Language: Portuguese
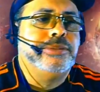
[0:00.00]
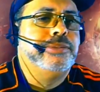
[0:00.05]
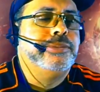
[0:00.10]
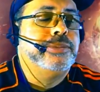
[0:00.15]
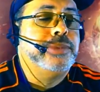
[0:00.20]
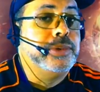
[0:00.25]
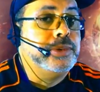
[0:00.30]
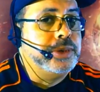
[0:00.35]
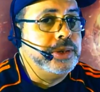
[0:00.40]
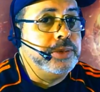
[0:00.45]

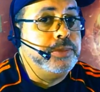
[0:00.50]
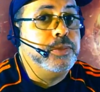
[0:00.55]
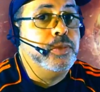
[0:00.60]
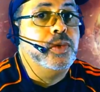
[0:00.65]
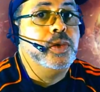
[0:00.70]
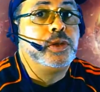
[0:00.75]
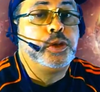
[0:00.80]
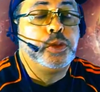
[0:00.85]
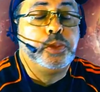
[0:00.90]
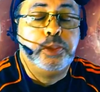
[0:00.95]
Pô, é, é
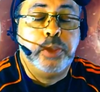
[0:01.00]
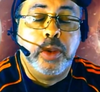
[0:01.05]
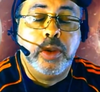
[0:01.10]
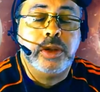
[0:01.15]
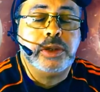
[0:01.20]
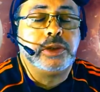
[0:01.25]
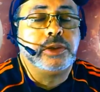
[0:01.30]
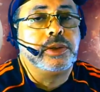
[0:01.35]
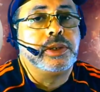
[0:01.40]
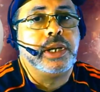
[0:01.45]
muito
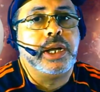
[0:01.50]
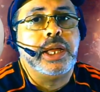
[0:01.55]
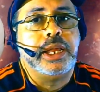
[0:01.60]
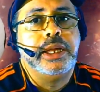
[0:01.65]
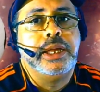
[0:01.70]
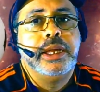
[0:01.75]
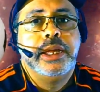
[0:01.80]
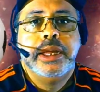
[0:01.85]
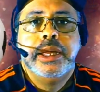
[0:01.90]
ponto, cara.